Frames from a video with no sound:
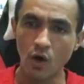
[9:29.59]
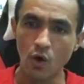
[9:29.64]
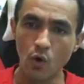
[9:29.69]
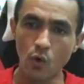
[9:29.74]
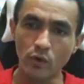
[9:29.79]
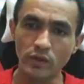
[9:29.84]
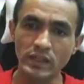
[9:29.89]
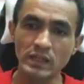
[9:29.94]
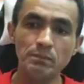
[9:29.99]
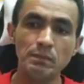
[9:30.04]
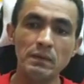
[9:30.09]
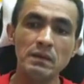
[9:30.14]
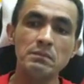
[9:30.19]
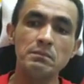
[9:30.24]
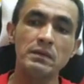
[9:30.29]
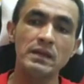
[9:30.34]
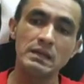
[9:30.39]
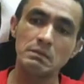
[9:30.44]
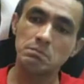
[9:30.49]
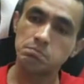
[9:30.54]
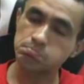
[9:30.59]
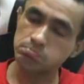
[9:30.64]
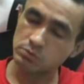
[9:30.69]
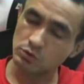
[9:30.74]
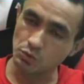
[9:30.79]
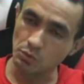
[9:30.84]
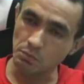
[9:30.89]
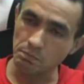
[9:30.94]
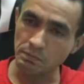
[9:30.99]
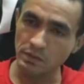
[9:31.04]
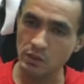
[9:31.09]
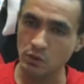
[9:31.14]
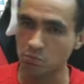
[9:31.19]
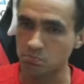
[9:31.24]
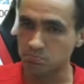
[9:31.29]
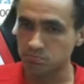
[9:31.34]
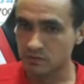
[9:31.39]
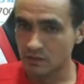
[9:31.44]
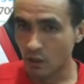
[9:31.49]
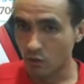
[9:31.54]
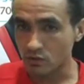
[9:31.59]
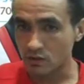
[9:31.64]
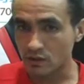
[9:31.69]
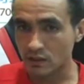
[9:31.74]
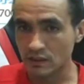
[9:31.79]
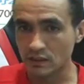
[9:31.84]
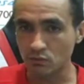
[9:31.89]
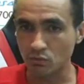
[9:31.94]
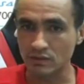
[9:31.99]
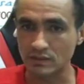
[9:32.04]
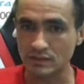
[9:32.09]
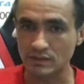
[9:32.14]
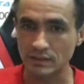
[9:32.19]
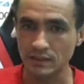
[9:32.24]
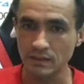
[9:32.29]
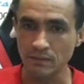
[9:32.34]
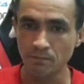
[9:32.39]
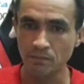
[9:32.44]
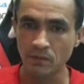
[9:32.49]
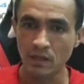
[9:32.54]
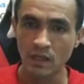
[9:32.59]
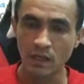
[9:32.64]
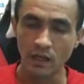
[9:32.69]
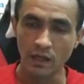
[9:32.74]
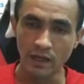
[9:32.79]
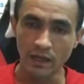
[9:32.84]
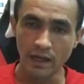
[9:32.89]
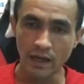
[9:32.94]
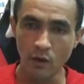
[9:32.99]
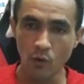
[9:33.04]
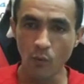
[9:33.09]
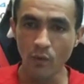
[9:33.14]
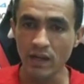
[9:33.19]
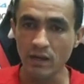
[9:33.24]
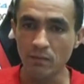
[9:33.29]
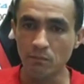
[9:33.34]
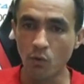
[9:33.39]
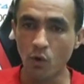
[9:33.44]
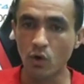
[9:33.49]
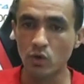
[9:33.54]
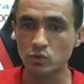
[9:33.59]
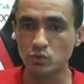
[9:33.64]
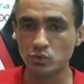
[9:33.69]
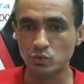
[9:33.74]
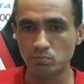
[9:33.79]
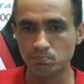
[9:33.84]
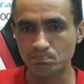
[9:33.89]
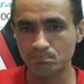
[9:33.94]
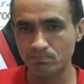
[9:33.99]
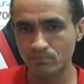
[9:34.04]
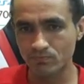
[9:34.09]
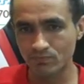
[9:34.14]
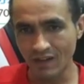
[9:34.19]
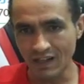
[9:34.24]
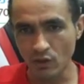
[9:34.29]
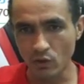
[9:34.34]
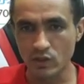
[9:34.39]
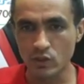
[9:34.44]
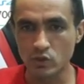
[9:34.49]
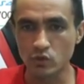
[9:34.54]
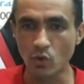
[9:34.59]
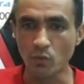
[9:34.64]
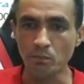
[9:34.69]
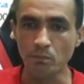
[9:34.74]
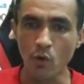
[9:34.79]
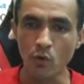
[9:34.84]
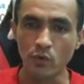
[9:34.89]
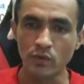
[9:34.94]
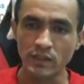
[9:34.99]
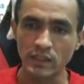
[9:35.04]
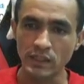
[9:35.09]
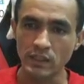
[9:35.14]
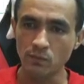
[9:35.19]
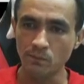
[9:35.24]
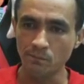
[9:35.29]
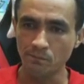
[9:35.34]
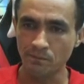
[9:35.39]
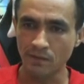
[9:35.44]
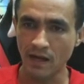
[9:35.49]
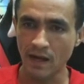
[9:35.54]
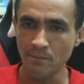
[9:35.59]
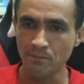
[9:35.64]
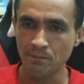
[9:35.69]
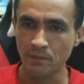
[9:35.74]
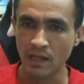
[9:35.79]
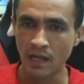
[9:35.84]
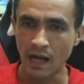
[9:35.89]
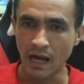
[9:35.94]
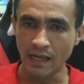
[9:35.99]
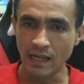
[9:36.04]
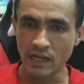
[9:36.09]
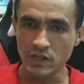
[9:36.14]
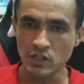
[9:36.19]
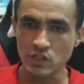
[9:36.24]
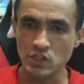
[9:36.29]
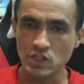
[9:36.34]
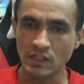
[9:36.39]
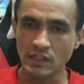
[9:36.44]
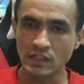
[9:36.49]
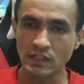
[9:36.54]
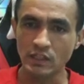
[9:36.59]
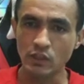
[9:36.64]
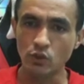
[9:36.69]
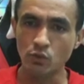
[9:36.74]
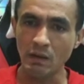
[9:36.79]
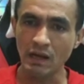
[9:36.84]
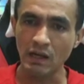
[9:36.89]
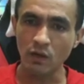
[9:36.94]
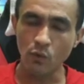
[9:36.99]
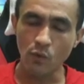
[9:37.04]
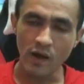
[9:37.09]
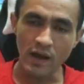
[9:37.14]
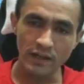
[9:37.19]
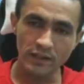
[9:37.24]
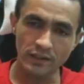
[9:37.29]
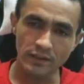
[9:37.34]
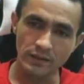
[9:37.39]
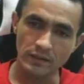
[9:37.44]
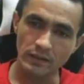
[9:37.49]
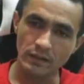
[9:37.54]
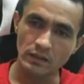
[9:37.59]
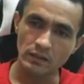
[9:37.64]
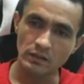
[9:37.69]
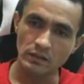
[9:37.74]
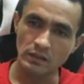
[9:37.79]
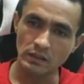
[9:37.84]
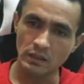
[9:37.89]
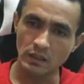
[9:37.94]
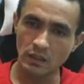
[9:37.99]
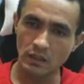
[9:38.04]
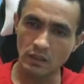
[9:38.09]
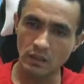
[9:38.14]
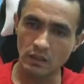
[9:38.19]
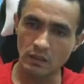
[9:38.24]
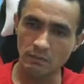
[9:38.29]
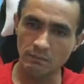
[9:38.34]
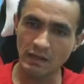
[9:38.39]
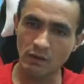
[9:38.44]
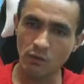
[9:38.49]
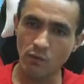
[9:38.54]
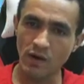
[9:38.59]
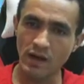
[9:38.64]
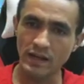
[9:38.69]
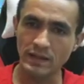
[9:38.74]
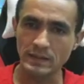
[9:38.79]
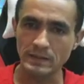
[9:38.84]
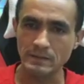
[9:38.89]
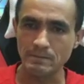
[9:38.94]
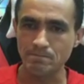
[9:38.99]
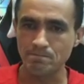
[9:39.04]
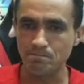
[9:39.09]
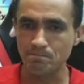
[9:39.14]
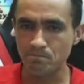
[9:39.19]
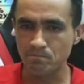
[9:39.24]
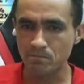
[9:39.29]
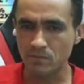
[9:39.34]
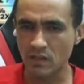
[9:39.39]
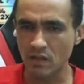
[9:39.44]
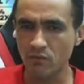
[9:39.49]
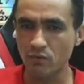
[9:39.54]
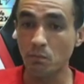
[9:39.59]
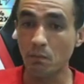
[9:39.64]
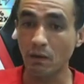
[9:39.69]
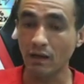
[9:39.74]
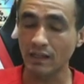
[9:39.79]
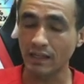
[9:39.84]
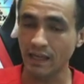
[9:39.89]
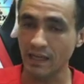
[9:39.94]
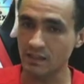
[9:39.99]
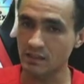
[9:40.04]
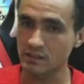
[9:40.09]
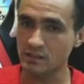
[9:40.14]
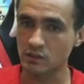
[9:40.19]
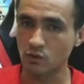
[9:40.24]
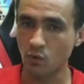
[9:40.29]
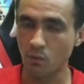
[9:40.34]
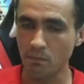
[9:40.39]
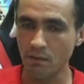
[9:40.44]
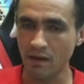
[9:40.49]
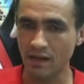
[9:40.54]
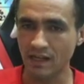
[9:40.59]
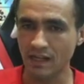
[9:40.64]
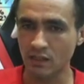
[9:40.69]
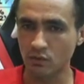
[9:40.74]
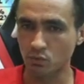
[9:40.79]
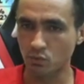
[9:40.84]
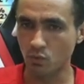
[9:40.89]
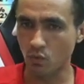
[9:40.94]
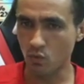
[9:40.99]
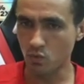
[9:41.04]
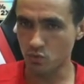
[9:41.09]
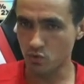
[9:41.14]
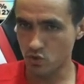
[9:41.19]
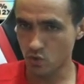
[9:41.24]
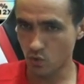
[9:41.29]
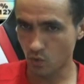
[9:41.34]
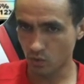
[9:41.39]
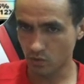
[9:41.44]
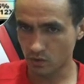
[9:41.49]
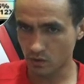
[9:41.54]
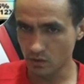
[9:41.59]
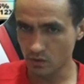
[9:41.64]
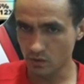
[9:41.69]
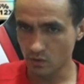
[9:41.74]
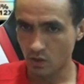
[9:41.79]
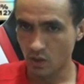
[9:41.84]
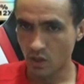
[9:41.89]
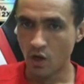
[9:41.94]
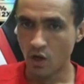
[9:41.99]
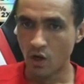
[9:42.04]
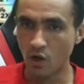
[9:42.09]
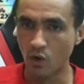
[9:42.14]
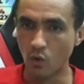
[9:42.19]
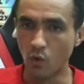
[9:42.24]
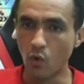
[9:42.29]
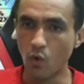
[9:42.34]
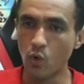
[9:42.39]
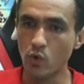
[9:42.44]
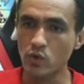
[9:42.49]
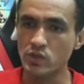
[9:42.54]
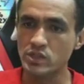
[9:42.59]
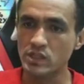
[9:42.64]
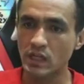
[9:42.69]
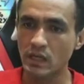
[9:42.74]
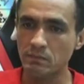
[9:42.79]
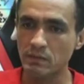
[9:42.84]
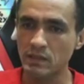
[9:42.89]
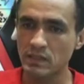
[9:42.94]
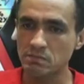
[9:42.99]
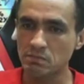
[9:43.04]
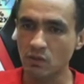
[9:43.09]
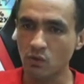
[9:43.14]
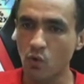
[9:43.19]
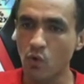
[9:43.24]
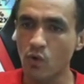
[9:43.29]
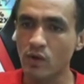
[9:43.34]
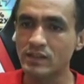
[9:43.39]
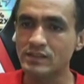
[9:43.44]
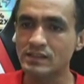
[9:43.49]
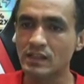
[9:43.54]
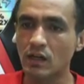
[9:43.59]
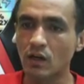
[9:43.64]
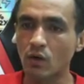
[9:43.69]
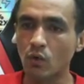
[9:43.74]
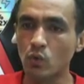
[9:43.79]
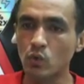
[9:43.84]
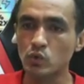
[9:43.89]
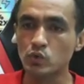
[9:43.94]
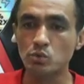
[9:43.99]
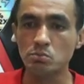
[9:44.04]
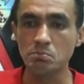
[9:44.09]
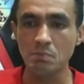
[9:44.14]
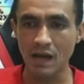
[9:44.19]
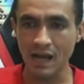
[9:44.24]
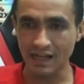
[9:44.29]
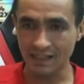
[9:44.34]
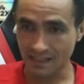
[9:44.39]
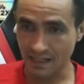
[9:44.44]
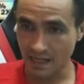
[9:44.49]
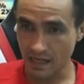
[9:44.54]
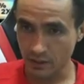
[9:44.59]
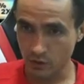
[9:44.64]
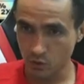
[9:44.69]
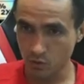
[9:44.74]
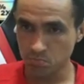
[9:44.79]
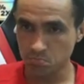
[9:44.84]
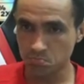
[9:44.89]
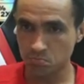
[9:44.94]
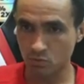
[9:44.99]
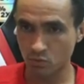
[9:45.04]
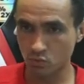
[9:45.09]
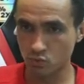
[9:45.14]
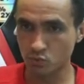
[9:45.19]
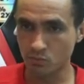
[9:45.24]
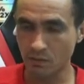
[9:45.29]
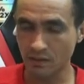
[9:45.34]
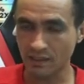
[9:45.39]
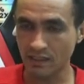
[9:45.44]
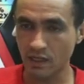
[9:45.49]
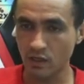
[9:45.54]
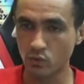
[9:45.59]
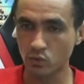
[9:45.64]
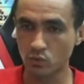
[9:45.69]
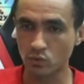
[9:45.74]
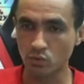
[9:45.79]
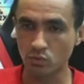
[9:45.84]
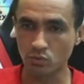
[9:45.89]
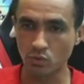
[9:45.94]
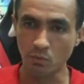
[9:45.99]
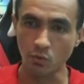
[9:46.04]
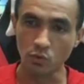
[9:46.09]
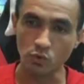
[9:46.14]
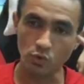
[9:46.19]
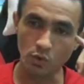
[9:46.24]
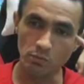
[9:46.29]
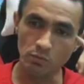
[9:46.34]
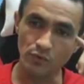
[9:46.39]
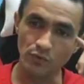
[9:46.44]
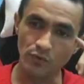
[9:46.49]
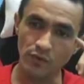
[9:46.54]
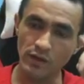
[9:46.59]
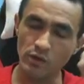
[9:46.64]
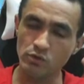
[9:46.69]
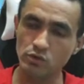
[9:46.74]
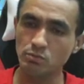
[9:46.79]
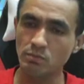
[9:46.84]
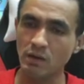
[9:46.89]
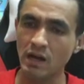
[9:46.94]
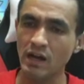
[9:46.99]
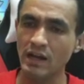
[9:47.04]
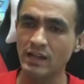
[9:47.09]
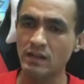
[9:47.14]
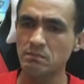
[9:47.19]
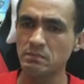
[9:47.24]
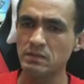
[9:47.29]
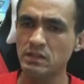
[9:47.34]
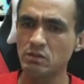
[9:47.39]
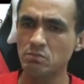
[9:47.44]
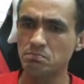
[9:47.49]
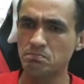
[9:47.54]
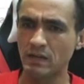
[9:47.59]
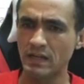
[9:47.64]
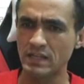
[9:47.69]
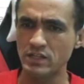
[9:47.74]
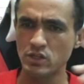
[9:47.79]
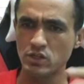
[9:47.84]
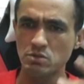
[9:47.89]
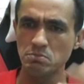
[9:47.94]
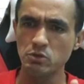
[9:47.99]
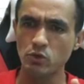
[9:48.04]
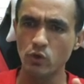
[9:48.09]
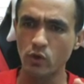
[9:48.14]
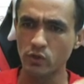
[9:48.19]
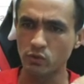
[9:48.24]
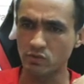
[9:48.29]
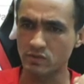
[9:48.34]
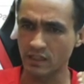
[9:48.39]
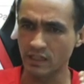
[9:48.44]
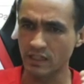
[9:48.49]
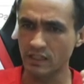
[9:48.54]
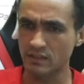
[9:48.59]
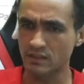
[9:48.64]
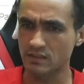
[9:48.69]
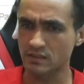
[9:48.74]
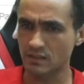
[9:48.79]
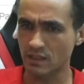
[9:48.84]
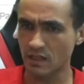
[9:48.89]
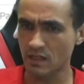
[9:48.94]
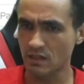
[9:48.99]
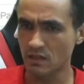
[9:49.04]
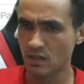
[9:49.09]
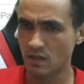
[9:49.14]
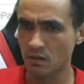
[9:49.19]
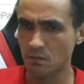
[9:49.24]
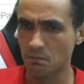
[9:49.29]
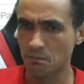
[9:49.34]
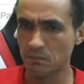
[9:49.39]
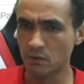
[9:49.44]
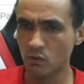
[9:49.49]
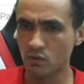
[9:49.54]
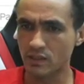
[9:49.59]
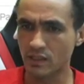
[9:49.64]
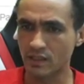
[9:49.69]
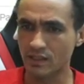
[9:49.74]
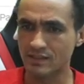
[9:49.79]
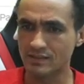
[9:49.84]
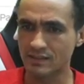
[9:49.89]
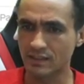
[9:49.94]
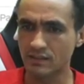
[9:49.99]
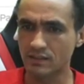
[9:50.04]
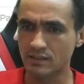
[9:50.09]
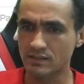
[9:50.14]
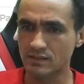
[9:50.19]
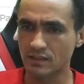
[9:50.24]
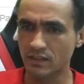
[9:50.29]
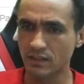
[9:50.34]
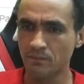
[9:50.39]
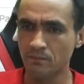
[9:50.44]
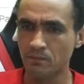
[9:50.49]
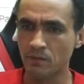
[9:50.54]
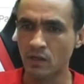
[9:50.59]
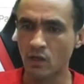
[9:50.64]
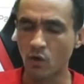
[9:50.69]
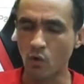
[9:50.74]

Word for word: O Kim Pembe subiu, não tanto assim. É, o Hermoso valorizou um pouquinho, tá? Aí a gente chega aqui no Maguai. Uh, Maguai teve uma queda, assim, comparado com ontem. O Rudiger, mesma coisa. O Zuma caiu. O Zuma caiu, tomou um tombo feio. O Zuma era meio média de 1.800, tá? 1.300 ali.